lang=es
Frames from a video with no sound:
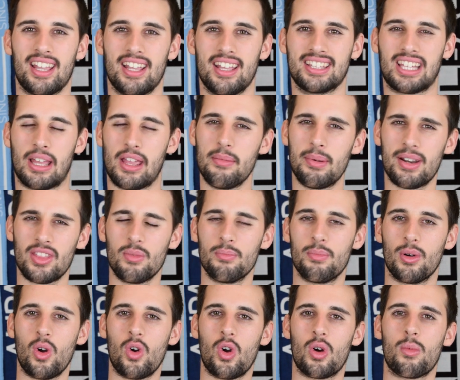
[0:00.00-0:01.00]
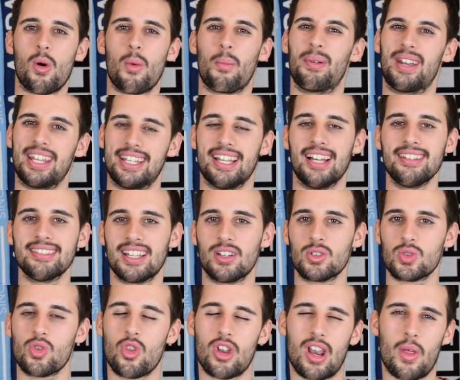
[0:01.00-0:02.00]
eh, también me parece un poco como brillante,
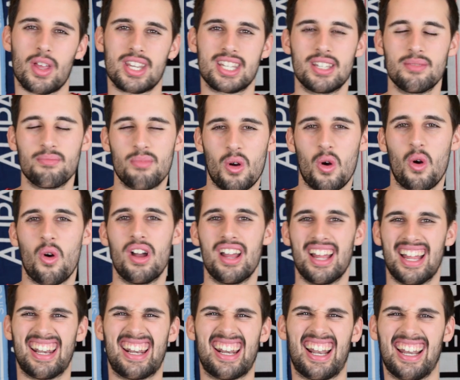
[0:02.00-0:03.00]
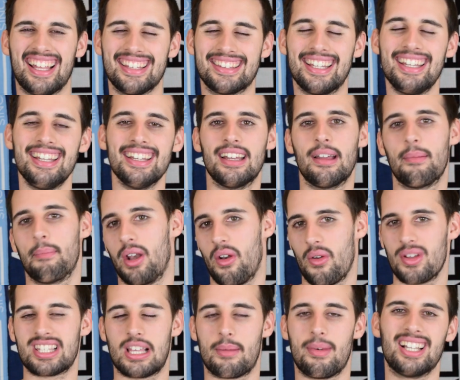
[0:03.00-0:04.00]
no es un dorado así un poco rarete, pero
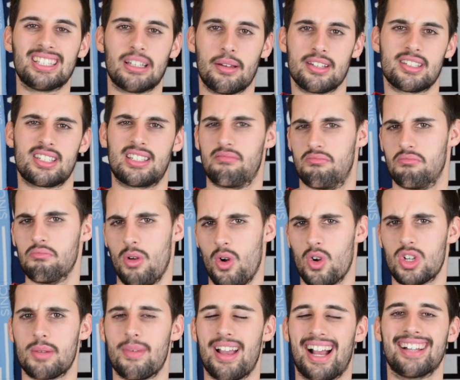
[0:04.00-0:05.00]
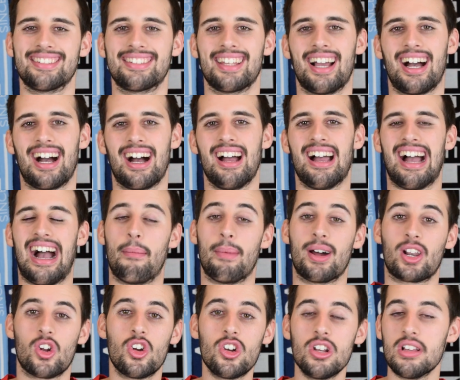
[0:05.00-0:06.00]
no está mal, también es un poco semejante a,
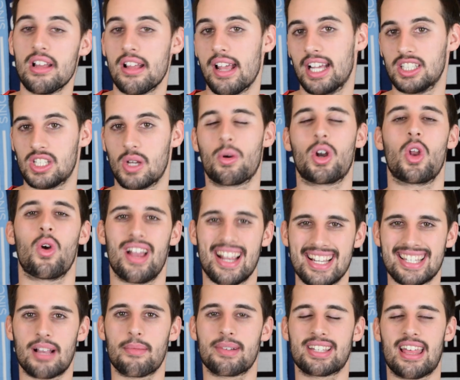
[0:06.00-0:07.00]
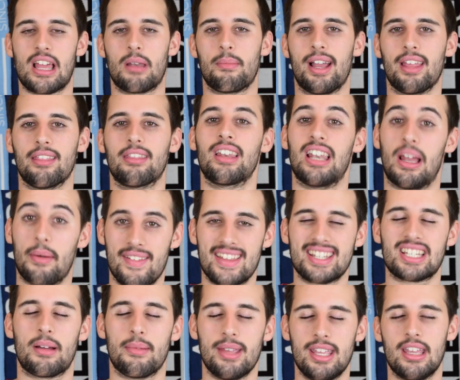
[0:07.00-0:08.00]
marrón. Entonces, bueno, esta camiseta del Mind, la verdad
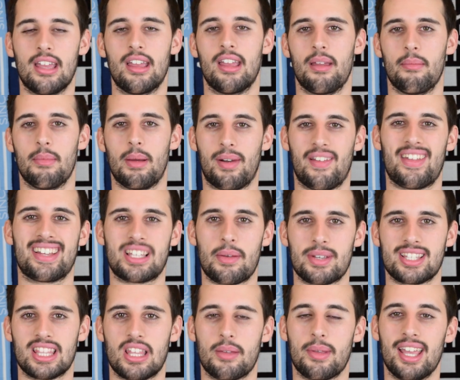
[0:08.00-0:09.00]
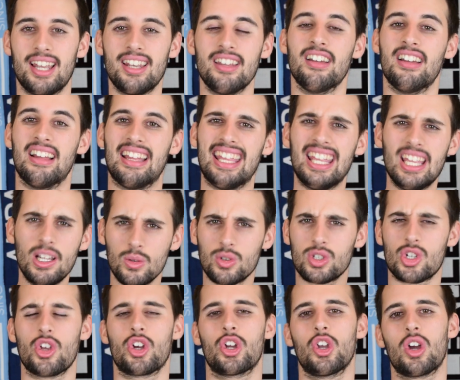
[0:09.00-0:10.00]
es que a mí eh, me parece que está bastante bien.
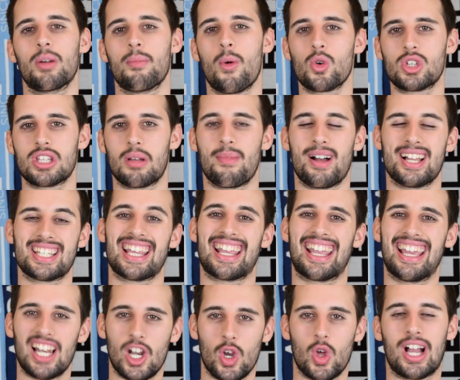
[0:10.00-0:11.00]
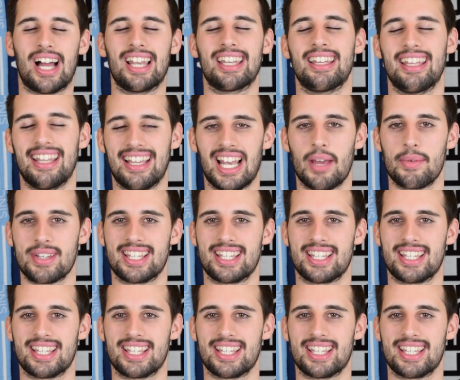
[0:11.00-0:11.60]
Incluso yo creo que me gusta más que la local y que la